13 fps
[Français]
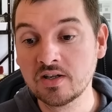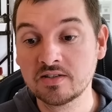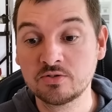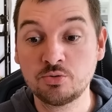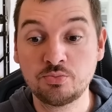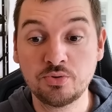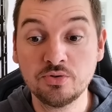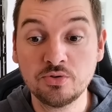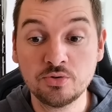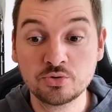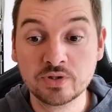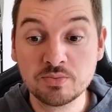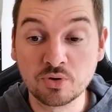tu peux le
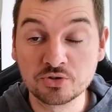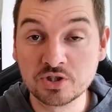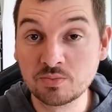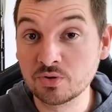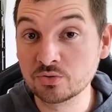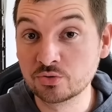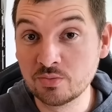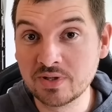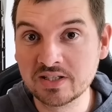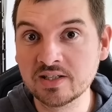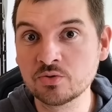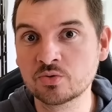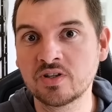jouer pour seulement 2
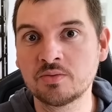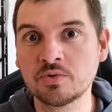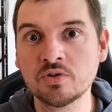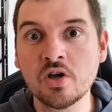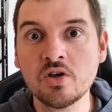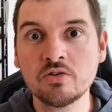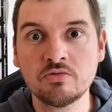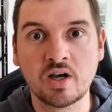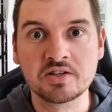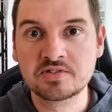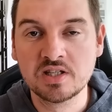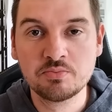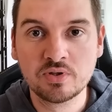mana, donc vraiment un
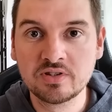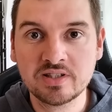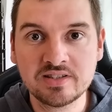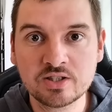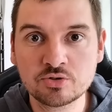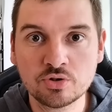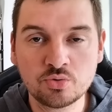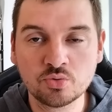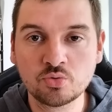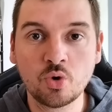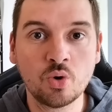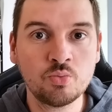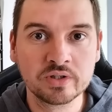staple des decks jetons,
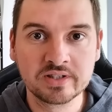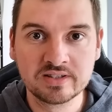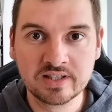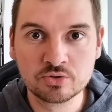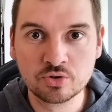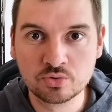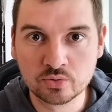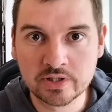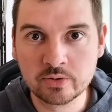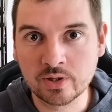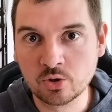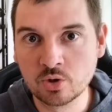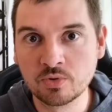ou au moins des decks jetons qui ont
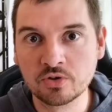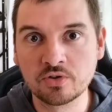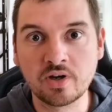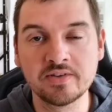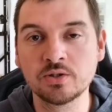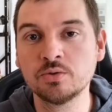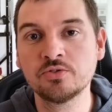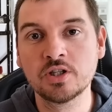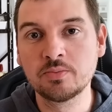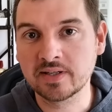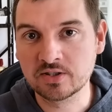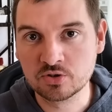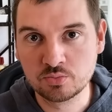un commandant avec le vol
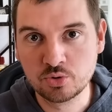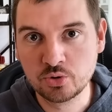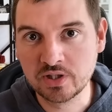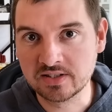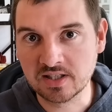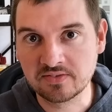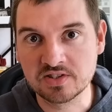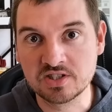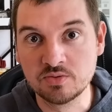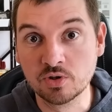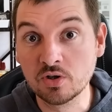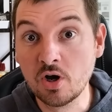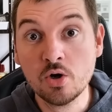par exemple, ou qui attaque
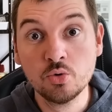facilement,